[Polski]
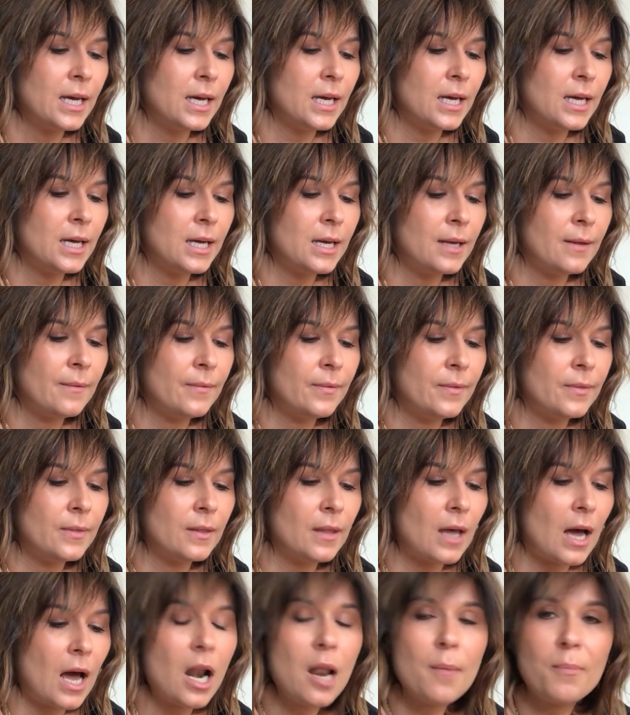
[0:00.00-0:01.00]
Y,
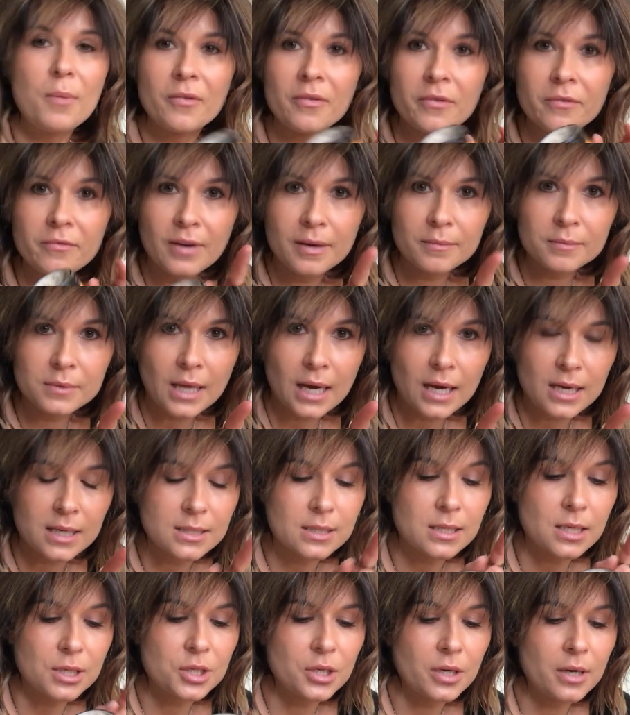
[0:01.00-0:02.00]
ale powiem Wam
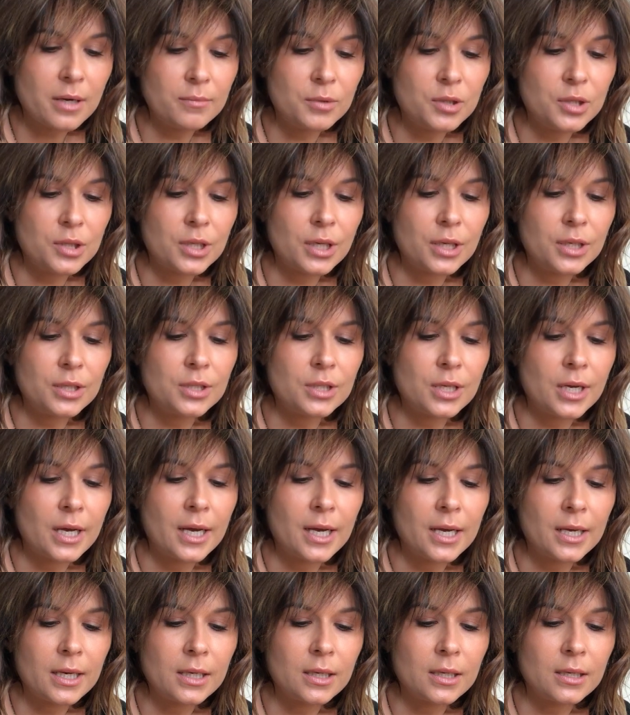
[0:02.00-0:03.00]
tak, zaczęłam dzisiaj
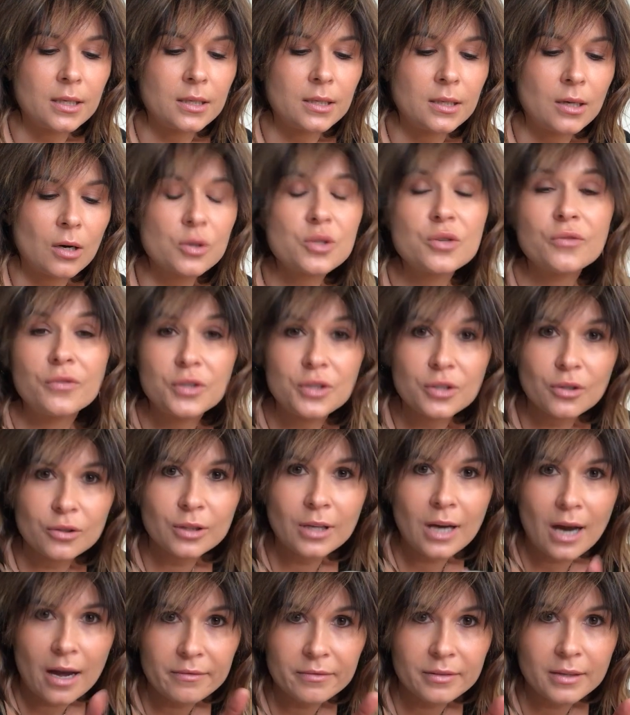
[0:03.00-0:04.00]
dzień y, oczywiście
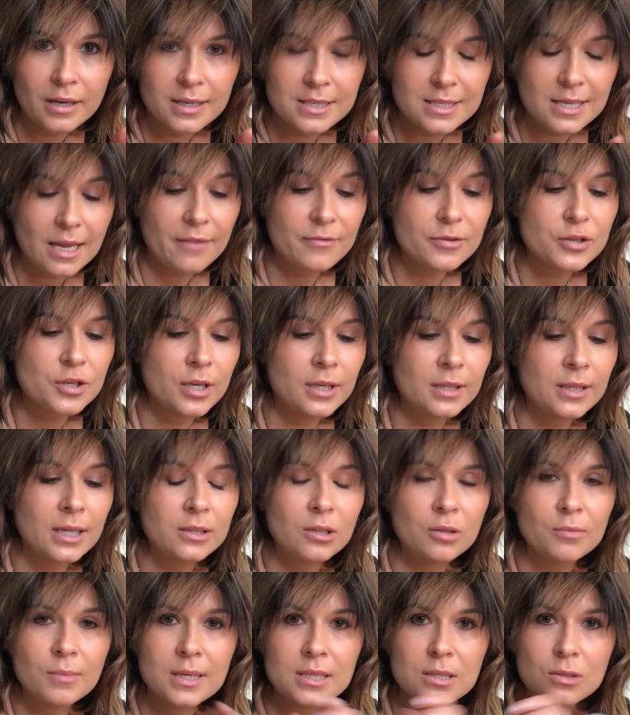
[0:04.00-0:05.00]
od kawy jak zawsze,
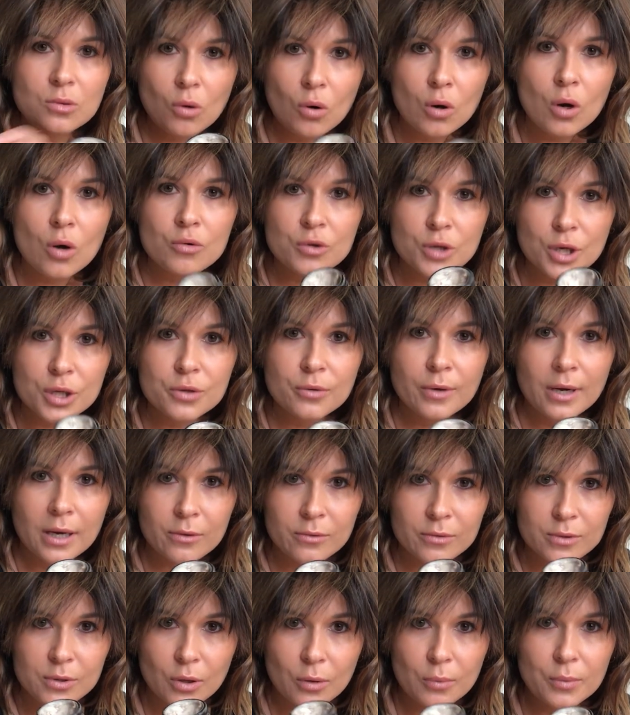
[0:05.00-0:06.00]
natomiast drugą rzeczą
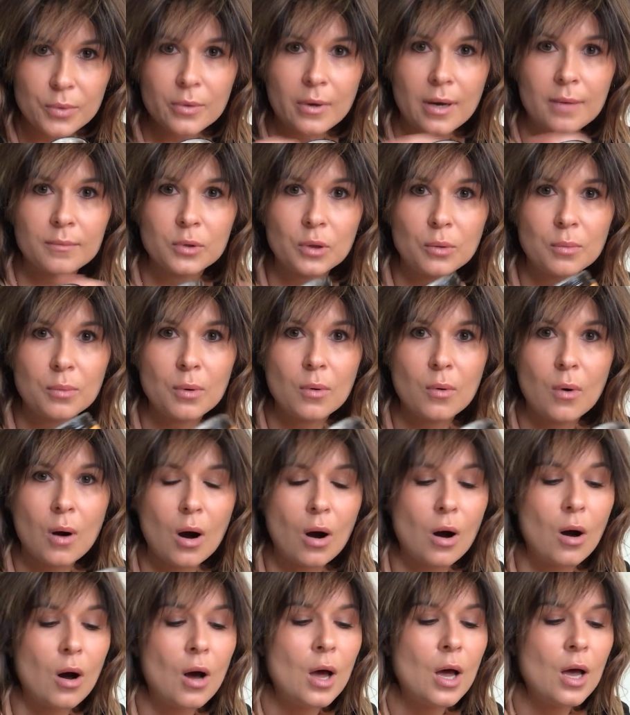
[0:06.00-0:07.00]
jaką zrobiłam to
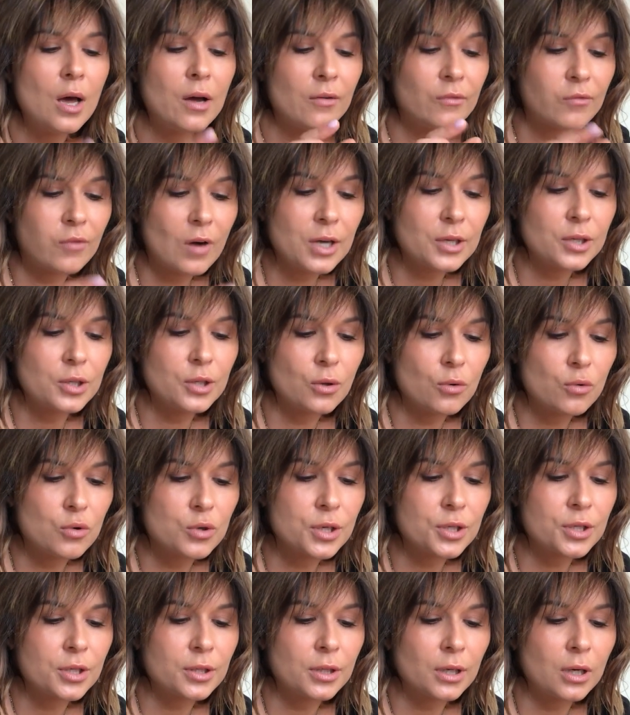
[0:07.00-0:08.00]
było właśnie
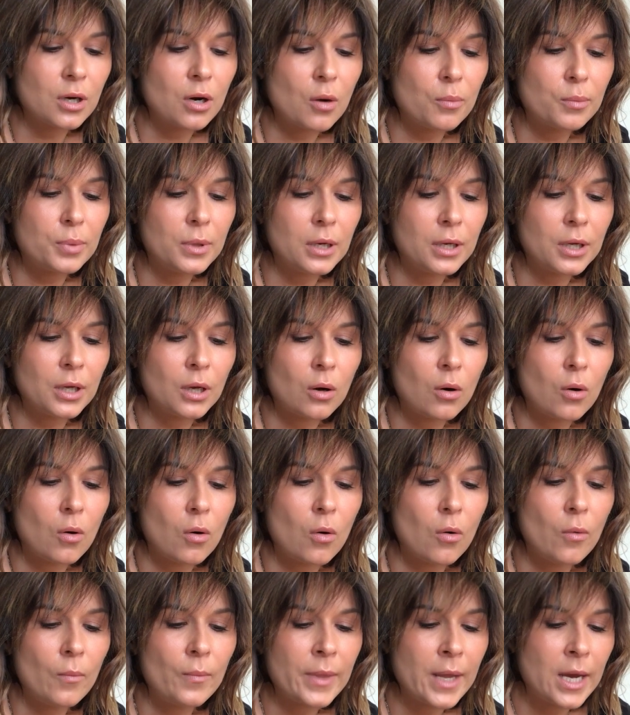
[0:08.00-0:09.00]
użycie tego
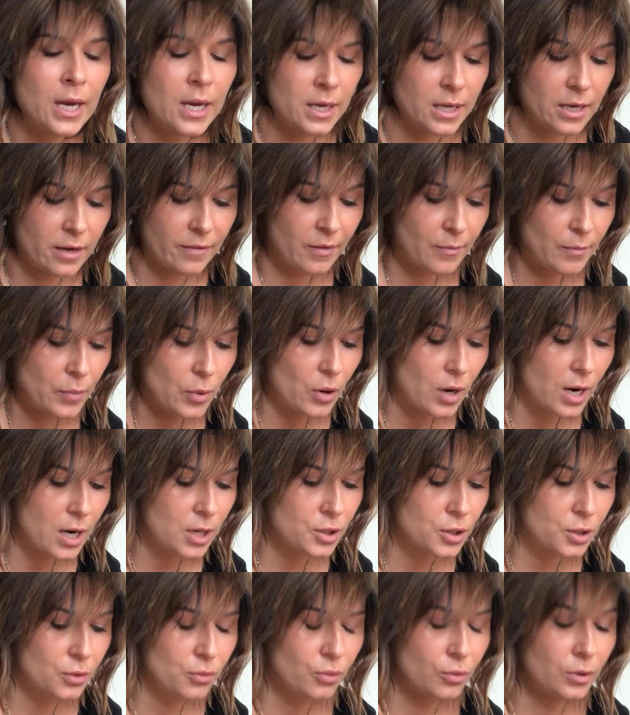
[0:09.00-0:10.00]
peelingu. Ja Wam
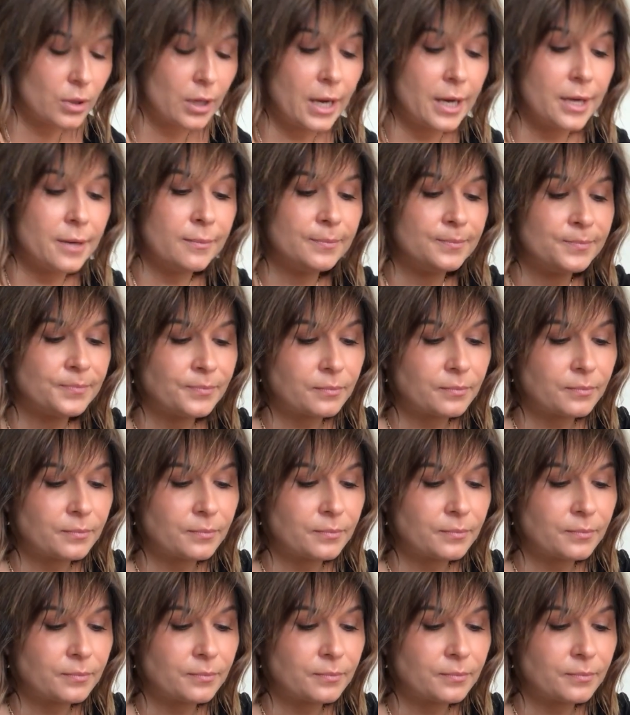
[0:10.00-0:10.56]
pokażę tutaj.